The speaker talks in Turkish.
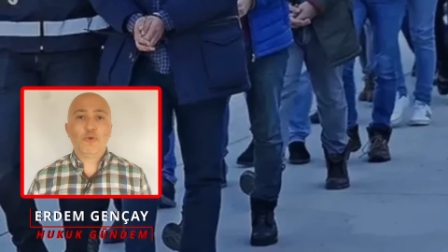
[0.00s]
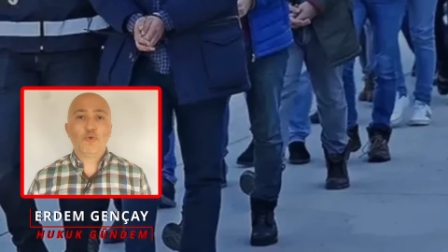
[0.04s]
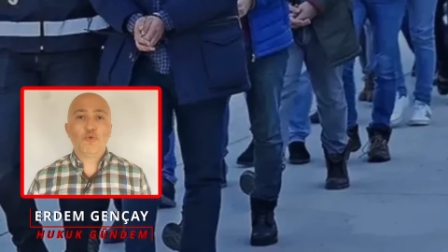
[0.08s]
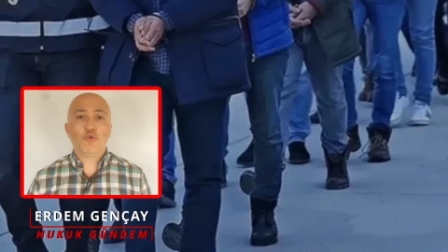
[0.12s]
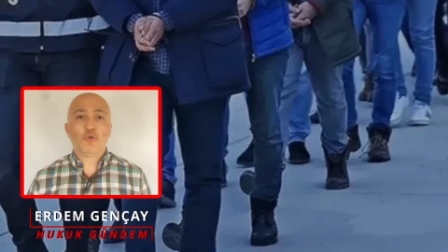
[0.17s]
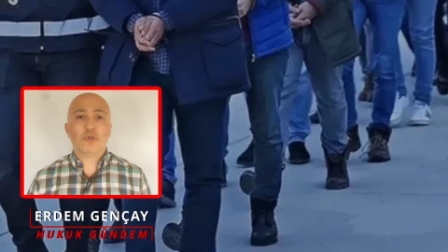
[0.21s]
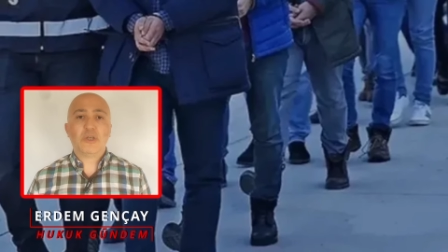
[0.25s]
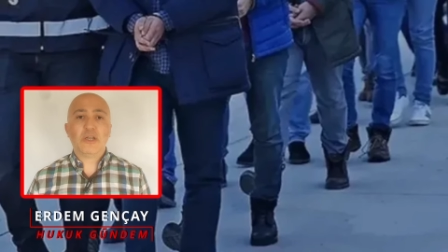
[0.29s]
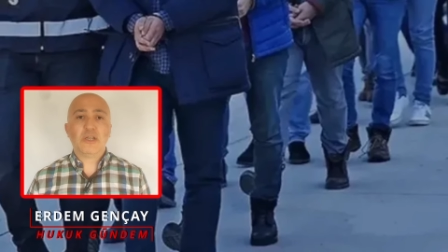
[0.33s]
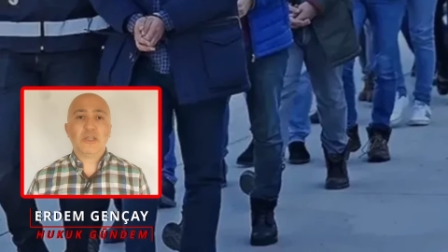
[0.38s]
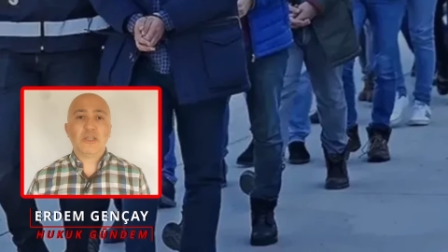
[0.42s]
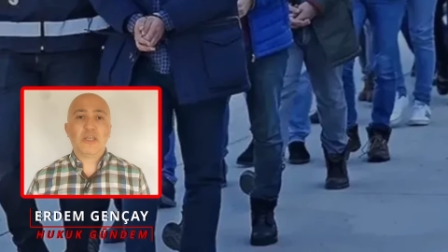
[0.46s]

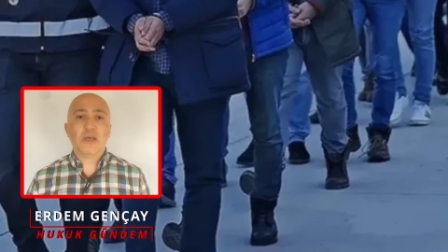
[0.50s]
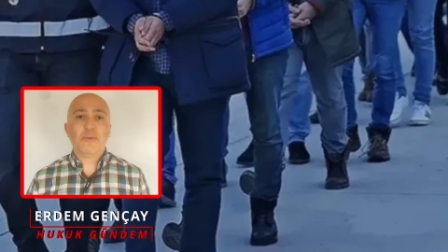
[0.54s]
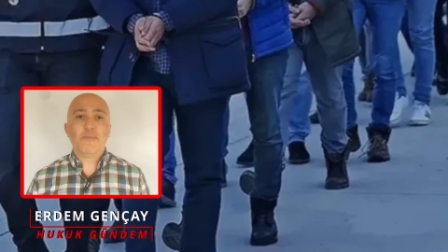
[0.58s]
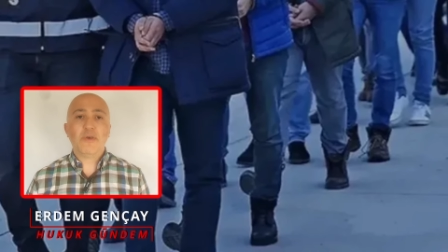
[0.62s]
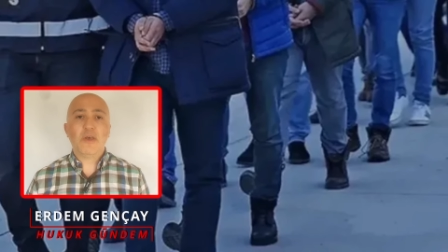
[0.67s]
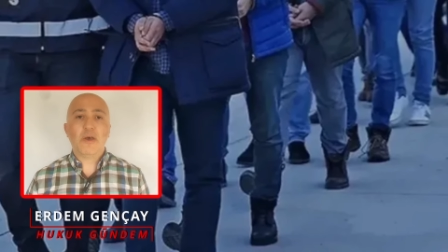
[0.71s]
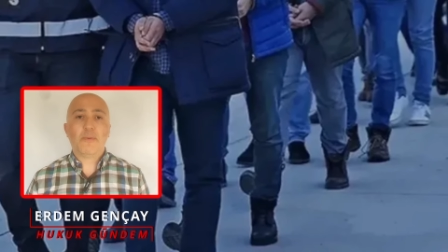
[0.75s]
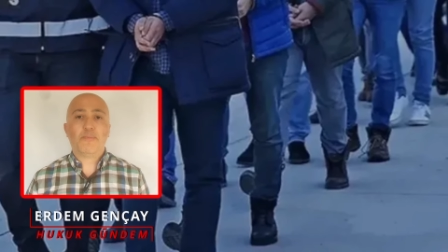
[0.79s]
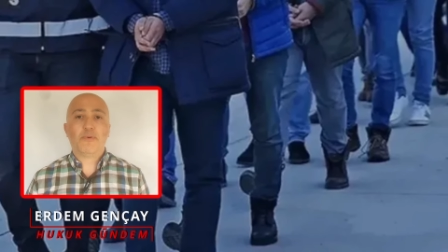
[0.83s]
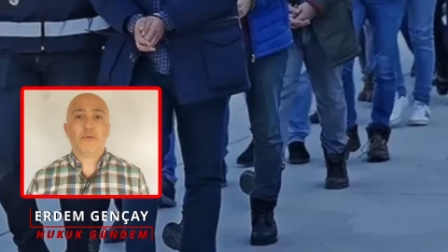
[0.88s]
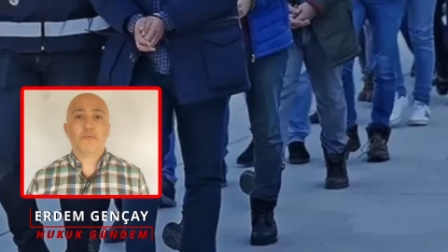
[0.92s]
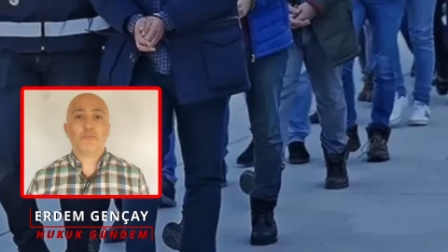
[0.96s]
üzerinde mi
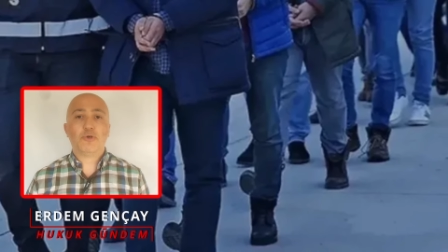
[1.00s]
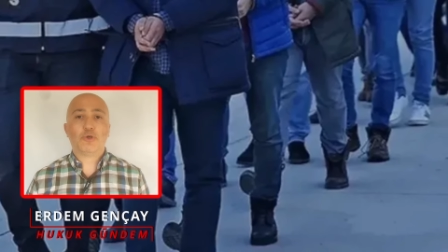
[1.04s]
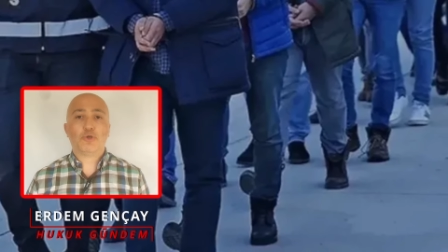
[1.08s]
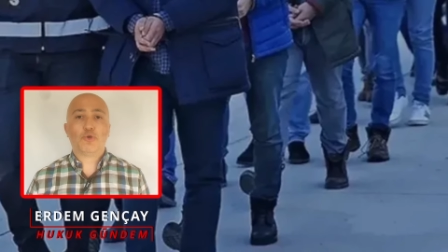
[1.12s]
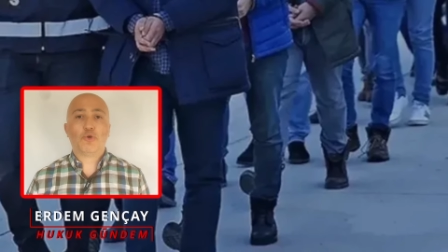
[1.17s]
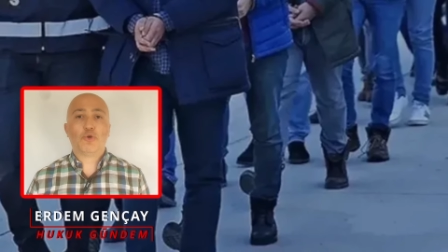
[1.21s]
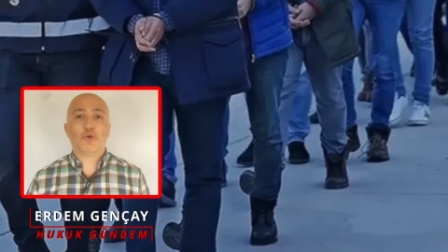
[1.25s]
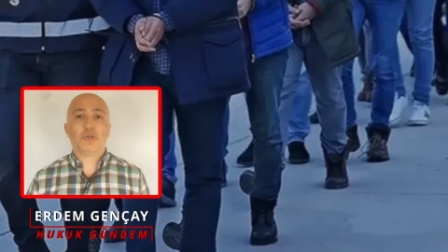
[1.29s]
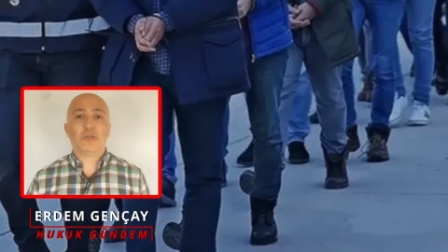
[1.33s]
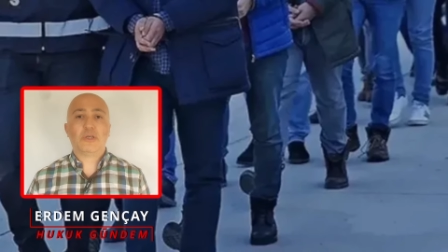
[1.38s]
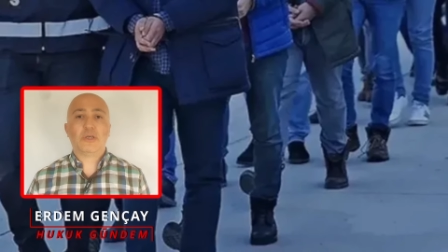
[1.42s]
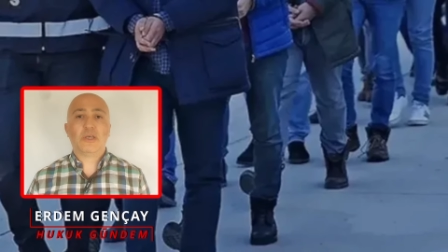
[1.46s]
yapılmış
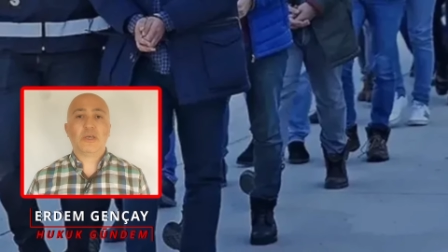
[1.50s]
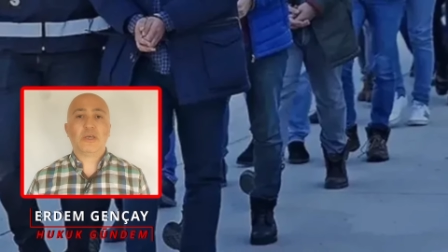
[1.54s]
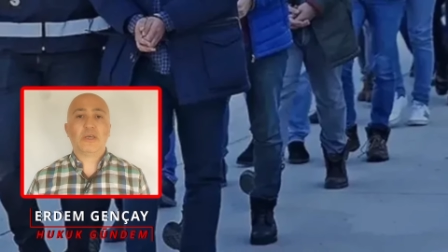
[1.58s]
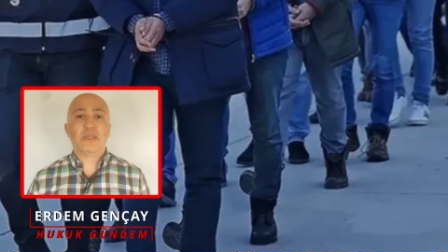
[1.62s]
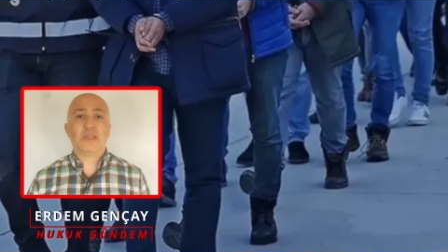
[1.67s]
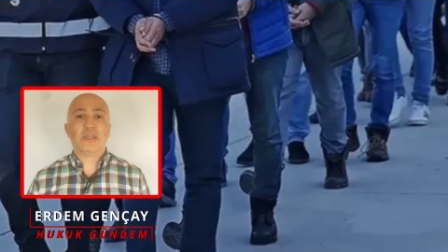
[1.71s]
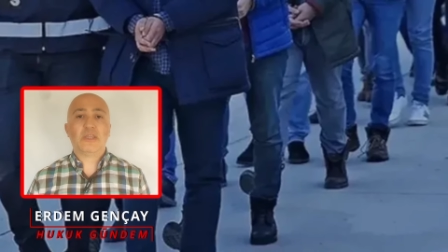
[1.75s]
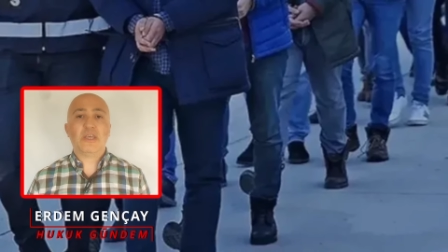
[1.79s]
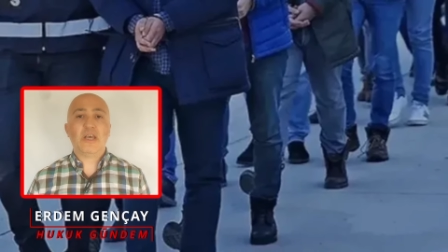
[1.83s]
dosyadaki